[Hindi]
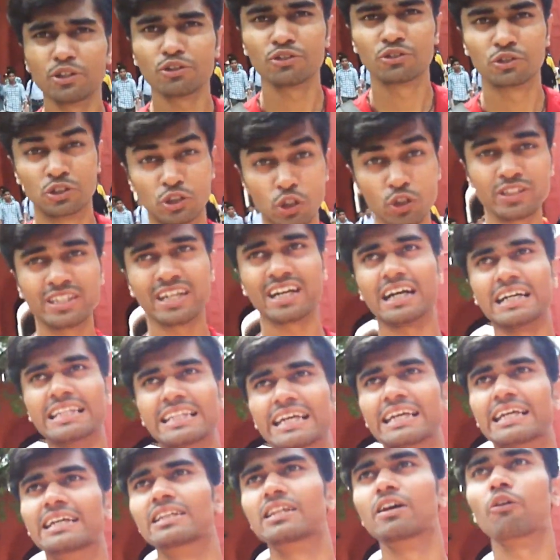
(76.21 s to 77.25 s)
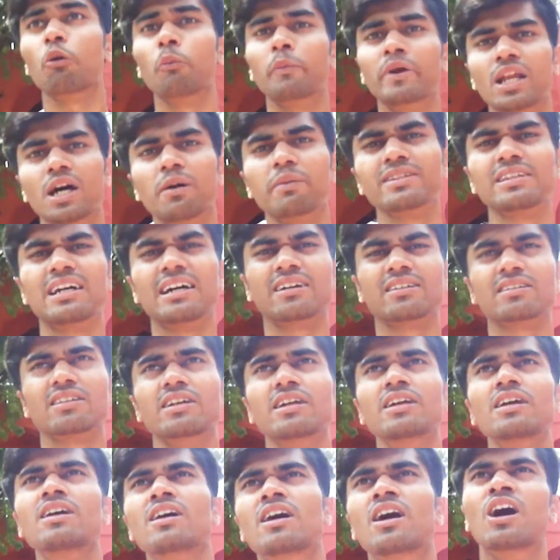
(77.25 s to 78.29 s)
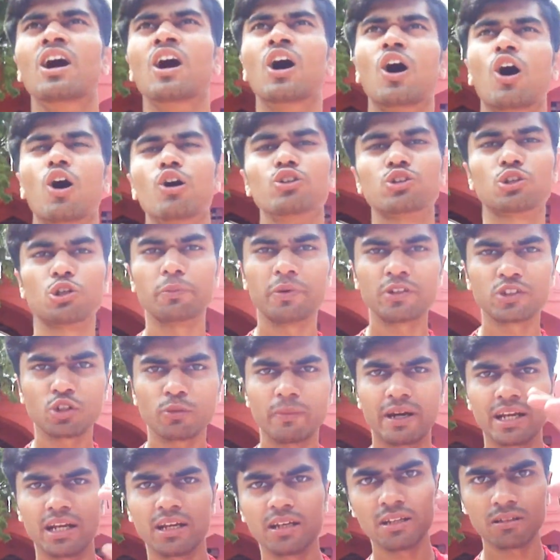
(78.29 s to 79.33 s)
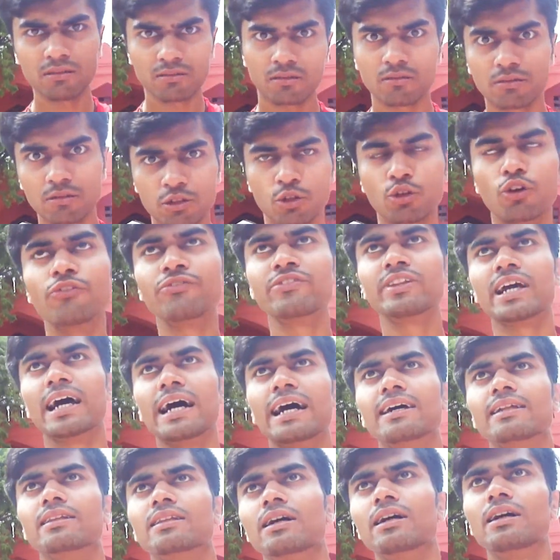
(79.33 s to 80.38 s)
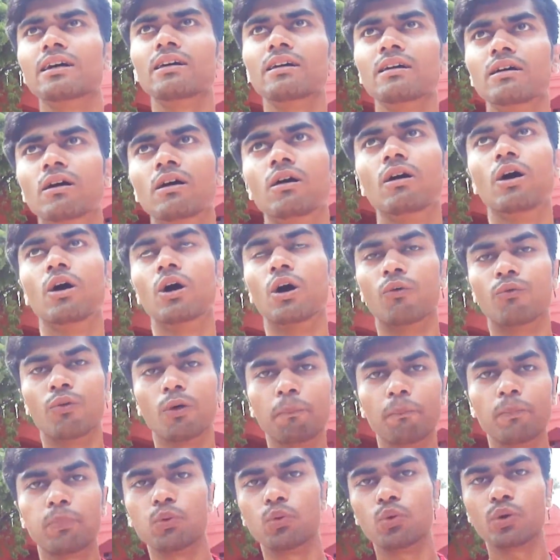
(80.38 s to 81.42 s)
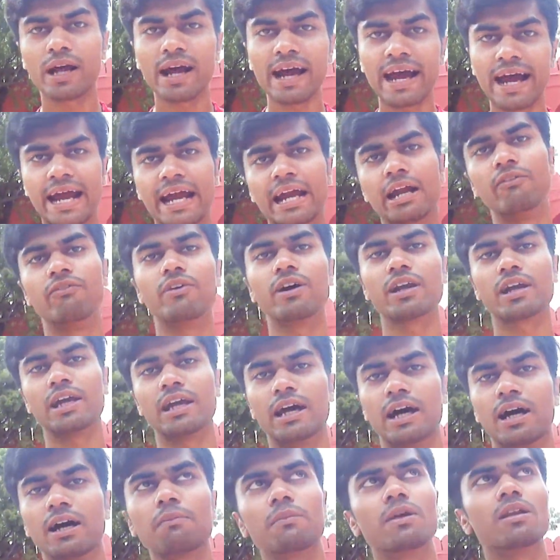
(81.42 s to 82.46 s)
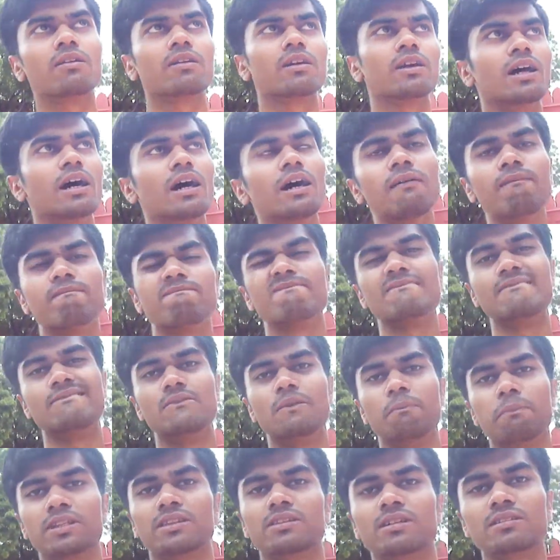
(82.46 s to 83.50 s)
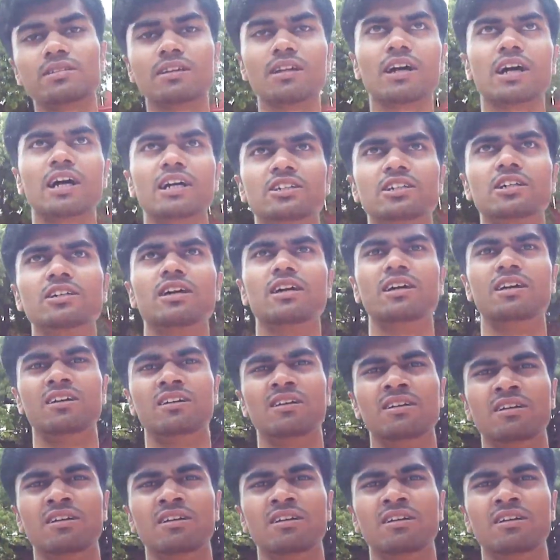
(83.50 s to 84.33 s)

जो जो जगह देखी थी वो मीना बाज़ार थी और उसके ऊपर जो मैंने रूफ दिखाया था वो पूरा हैंडवर्क है यार मतलब क्या पत्थर से नकाशा था